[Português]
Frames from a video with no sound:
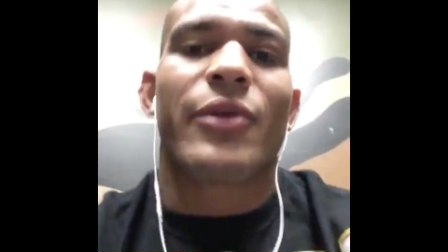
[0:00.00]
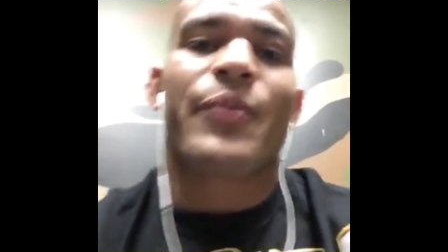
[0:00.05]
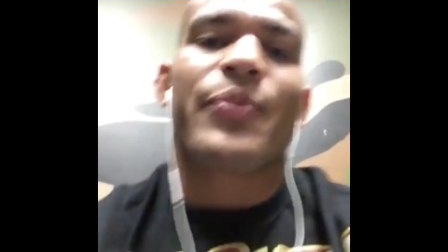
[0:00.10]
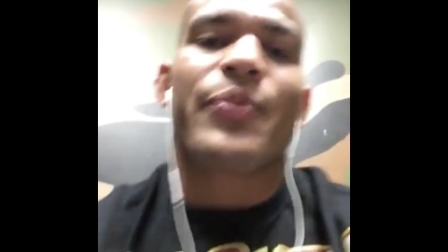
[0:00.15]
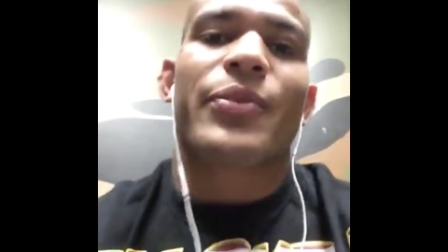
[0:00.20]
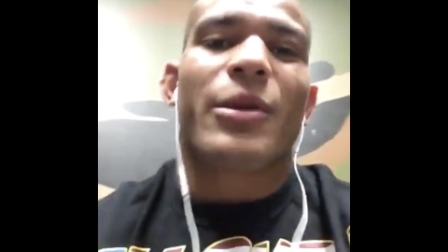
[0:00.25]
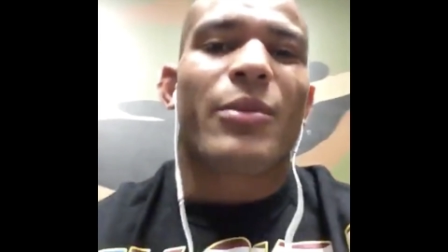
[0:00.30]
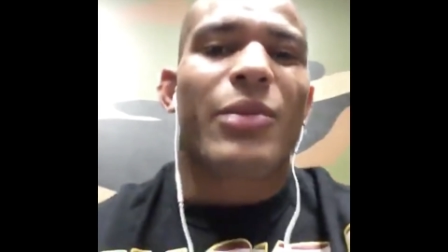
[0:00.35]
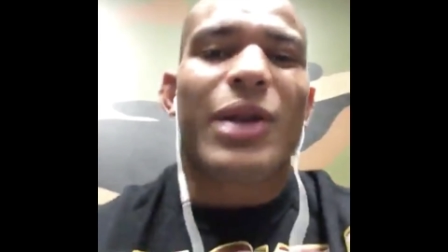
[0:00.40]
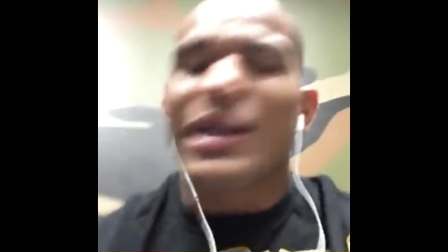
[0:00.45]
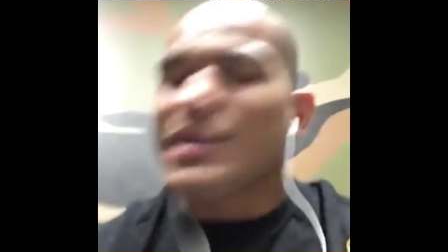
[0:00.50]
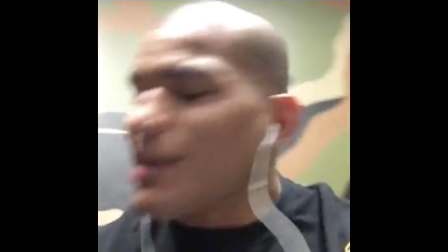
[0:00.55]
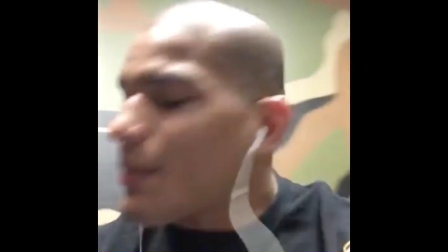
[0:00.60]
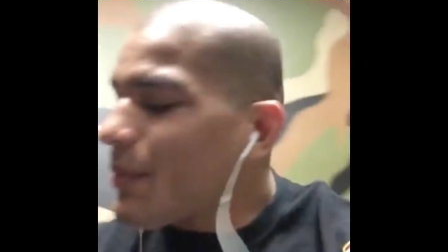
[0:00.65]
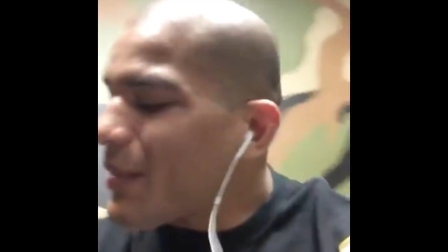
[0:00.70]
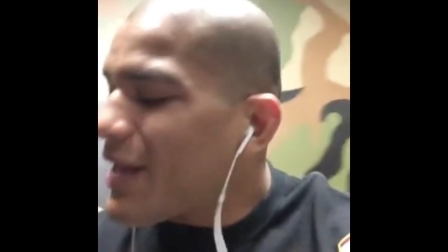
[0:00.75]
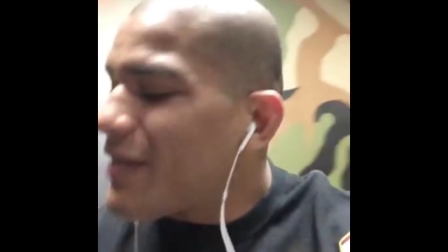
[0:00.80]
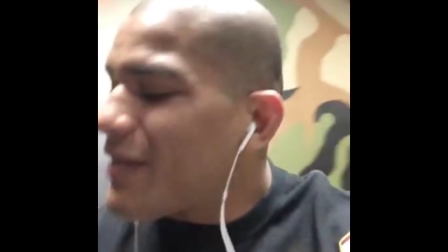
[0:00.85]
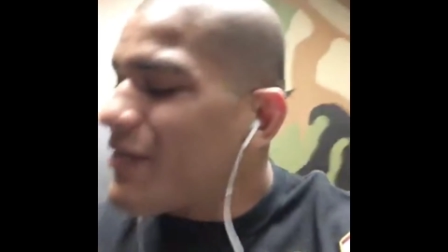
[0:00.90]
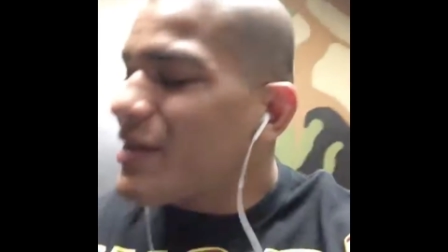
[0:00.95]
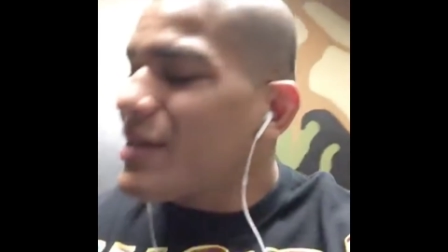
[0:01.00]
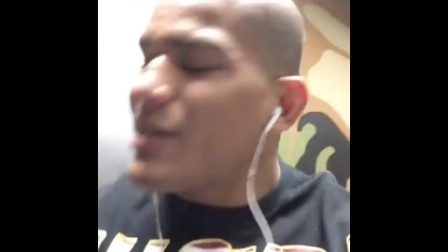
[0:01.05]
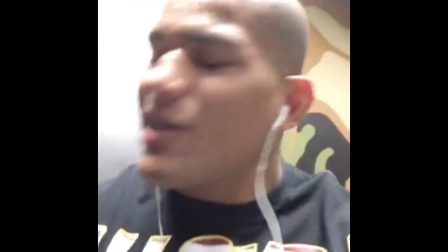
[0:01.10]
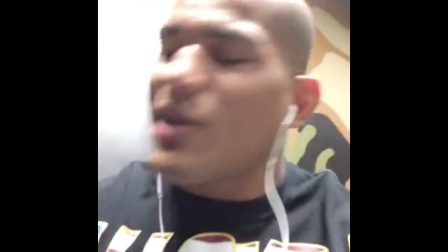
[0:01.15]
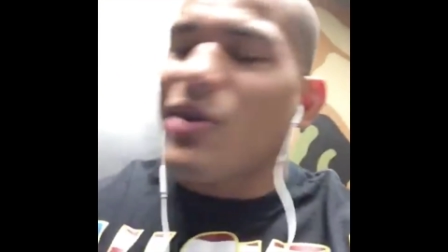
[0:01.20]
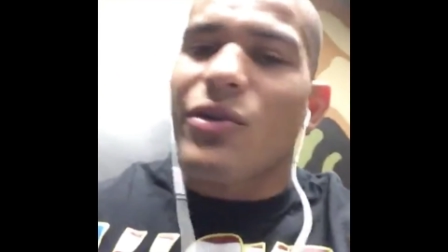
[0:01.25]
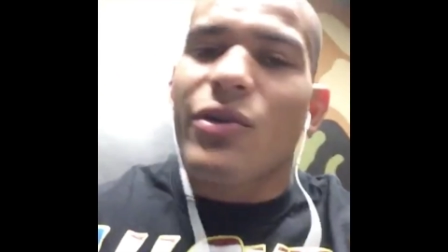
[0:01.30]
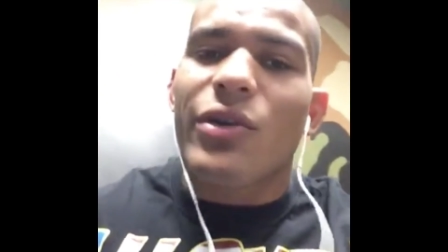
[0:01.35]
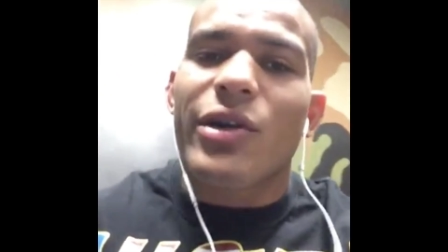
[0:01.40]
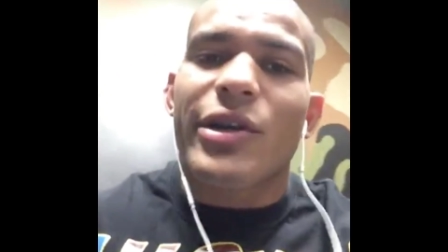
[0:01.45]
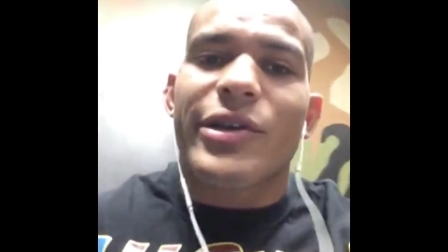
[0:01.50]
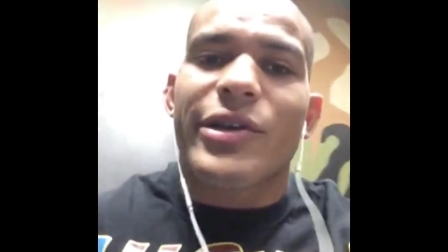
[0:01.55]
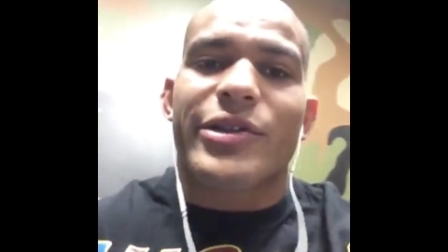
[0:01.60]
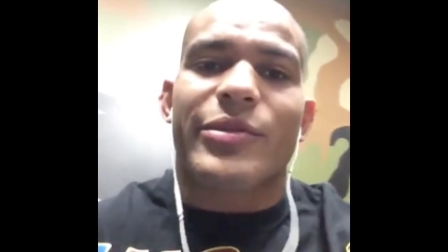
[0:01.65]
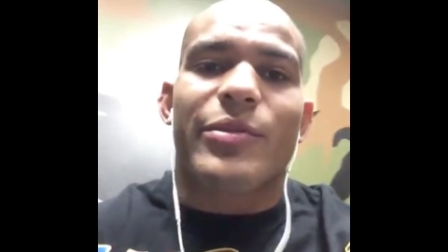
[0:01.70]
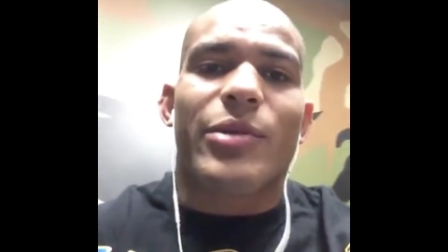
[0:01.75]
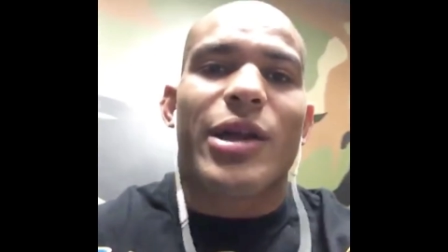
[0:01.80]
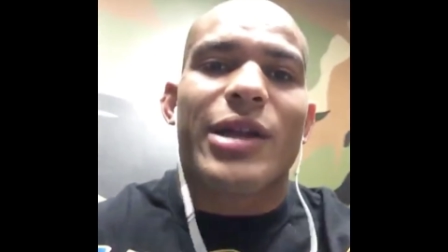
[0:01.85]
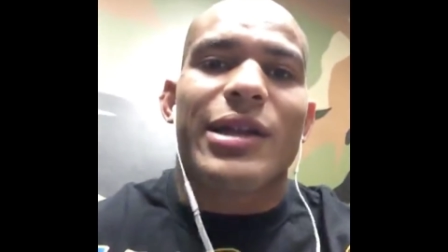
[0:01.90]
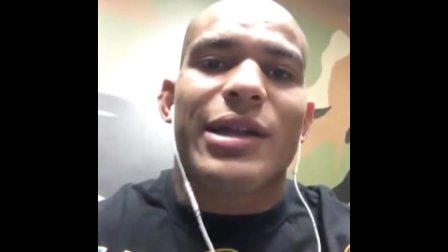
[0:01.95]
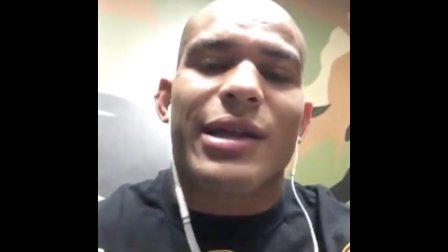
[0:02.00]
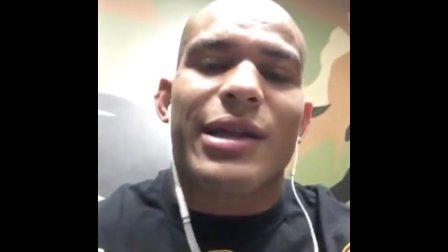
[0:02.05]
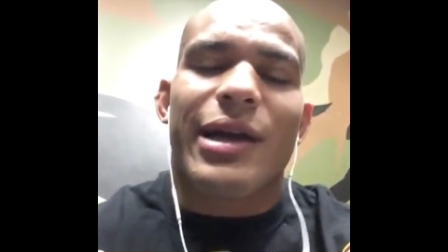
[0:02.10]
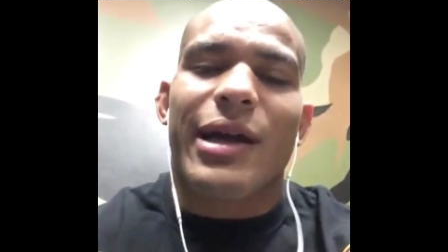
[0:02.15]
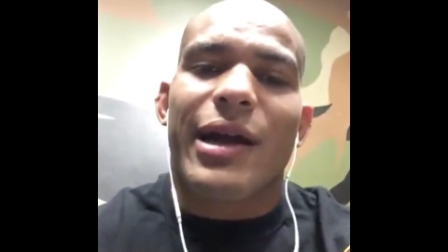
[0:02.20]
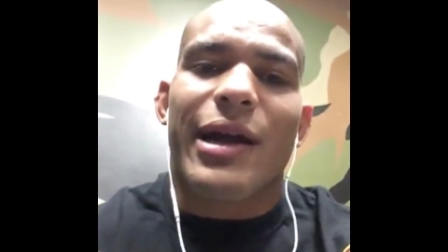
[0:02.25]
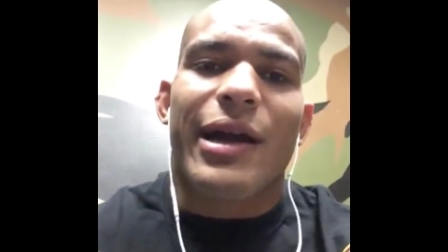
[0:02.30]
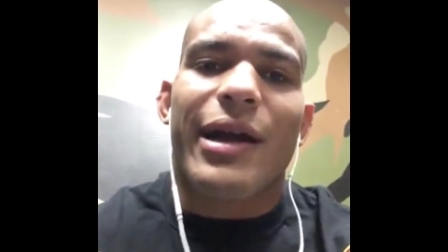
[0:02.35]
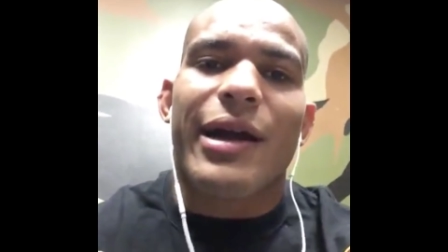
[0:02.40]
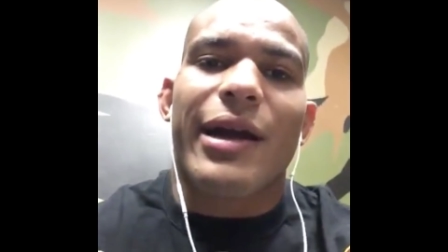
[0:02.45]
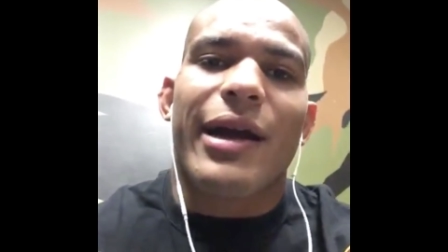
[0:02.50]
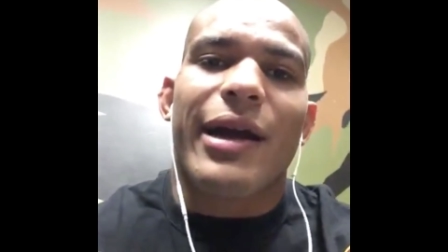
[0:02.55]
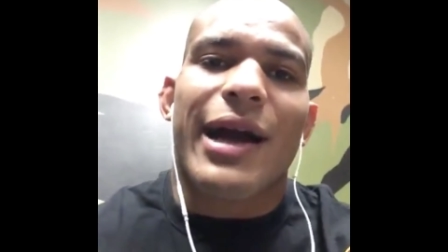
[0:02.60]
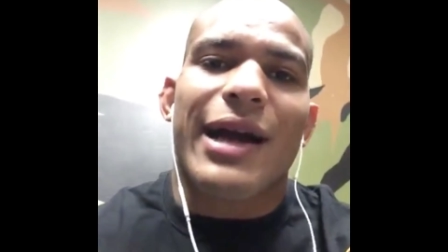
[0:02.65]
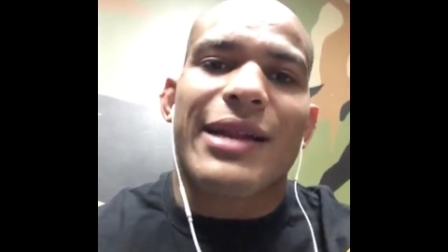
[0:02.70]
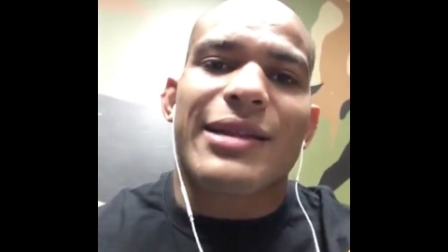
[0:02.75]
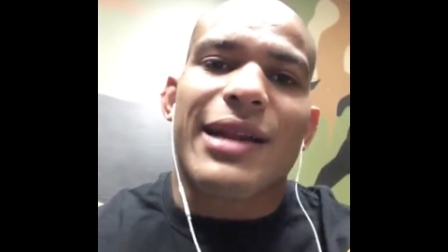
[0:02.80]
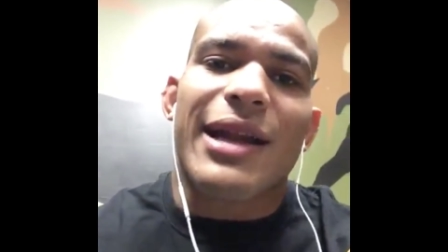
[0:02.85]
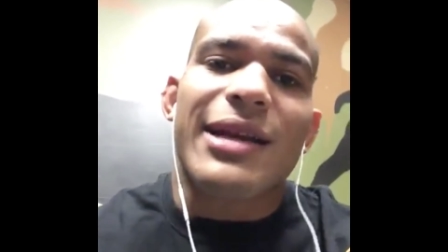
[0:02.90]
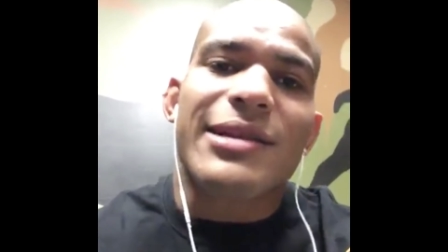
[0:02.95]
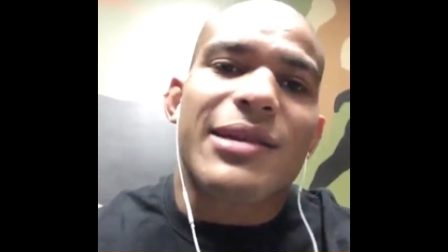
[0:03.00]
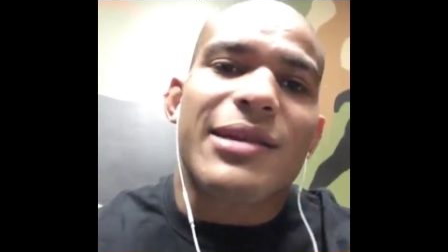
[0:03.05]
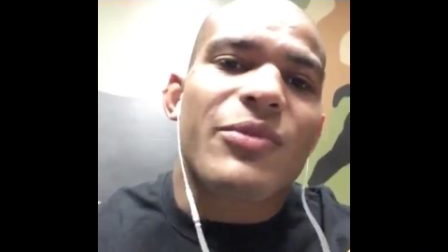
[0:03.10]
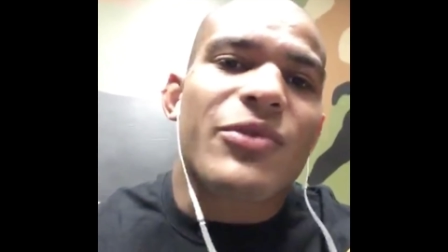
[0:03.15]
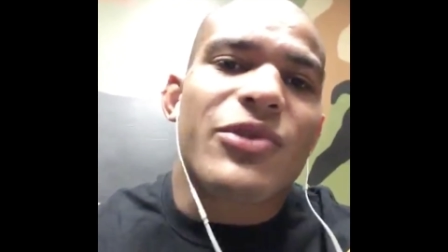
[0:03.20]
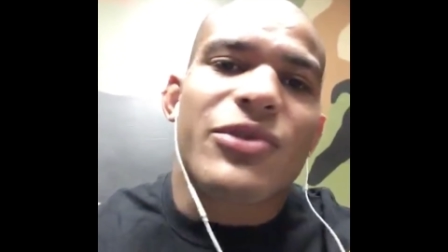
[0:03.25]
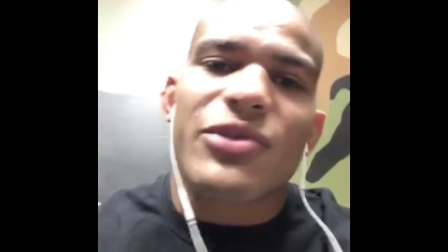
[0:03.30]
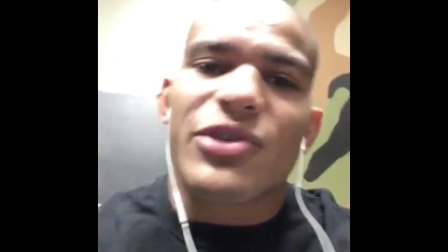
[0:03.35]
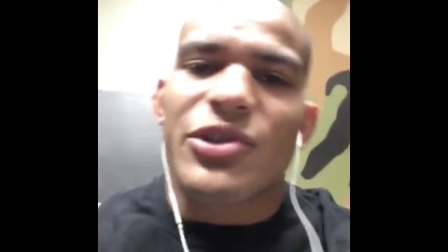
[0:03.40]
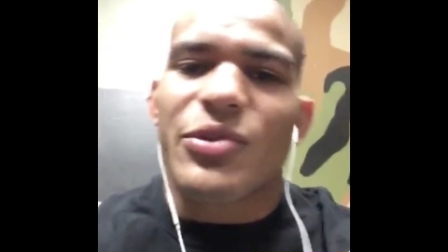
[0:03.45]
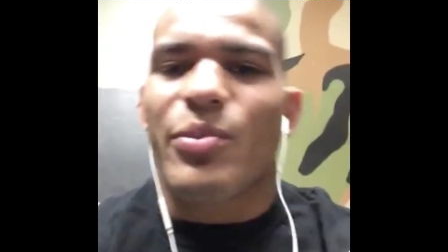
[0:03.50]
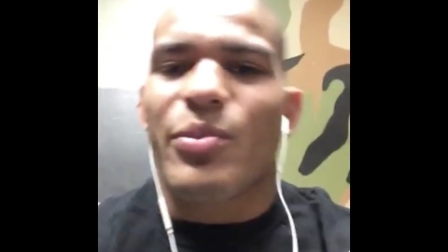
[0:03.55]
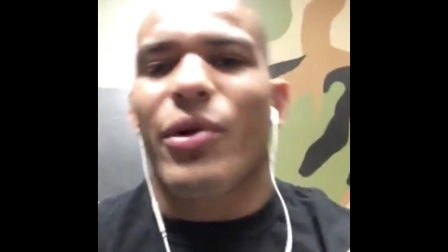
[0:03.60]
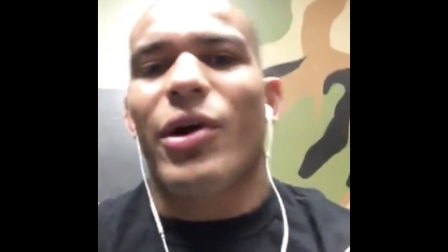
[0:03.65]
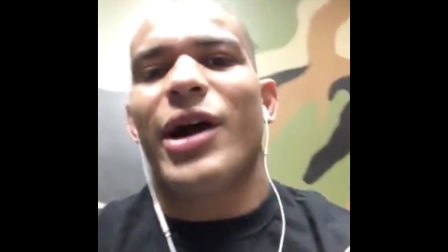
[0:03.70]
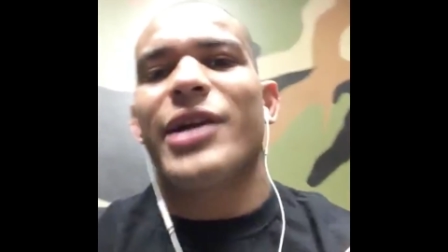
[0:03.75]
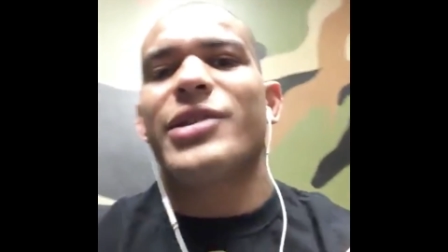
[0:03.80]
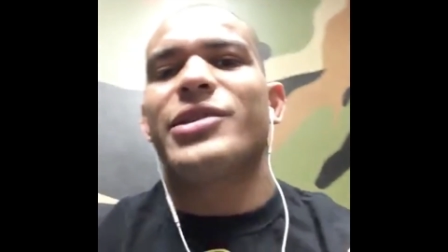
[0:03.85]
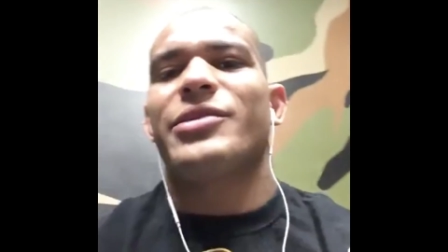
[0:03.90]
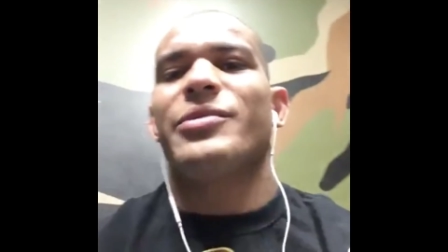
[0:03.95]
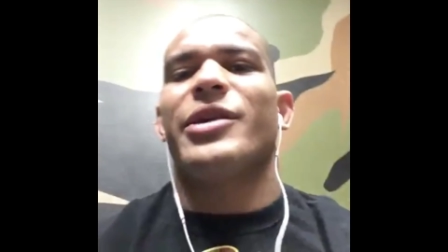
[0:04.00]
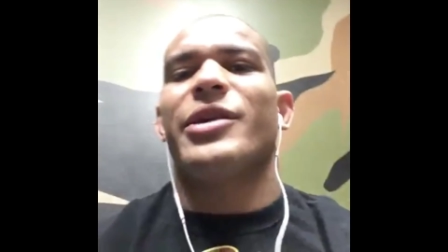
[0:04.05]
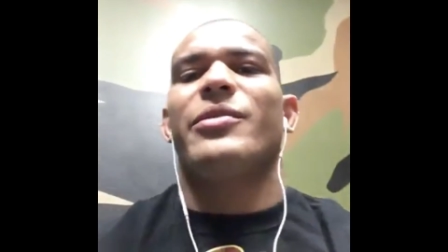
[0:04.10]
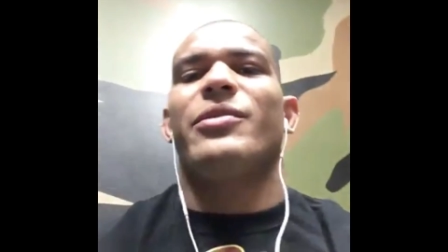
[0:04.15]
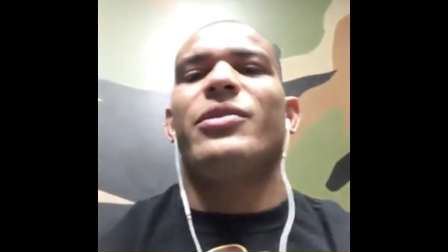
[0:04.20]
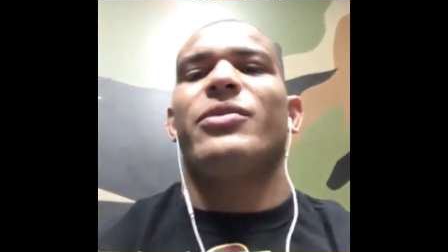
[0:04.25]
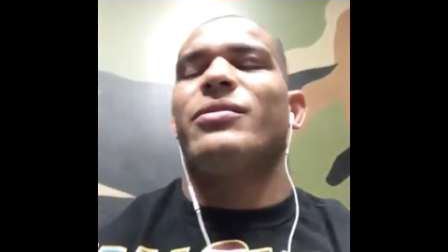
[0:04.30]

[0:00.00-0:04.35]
Brother, essa palavra creonte, brother, é, é, atrasa muito o esporte, meu irmão.